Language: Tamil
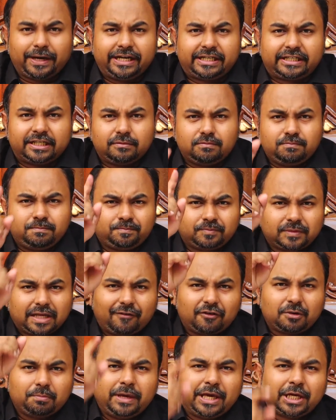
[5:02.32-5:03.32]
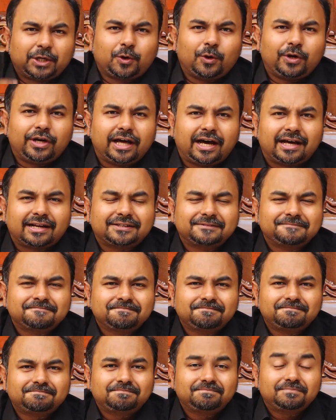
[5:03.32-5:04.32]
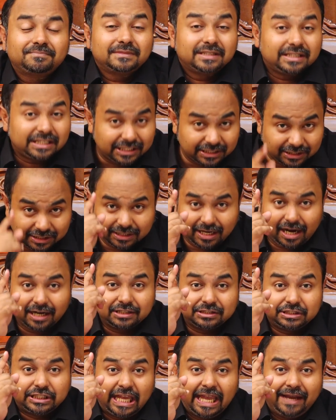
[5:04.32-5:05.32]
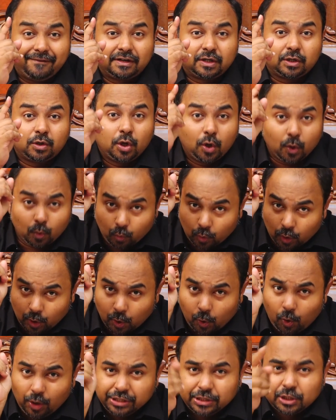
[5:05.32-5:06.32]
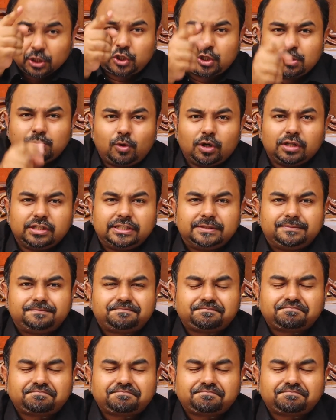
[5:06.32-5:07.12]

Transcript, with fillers: பண்ணிட்டு அவர் மேற்கொண்டார் இதுதான் தேவன் உங்களோடு இருக்கும் பொழுது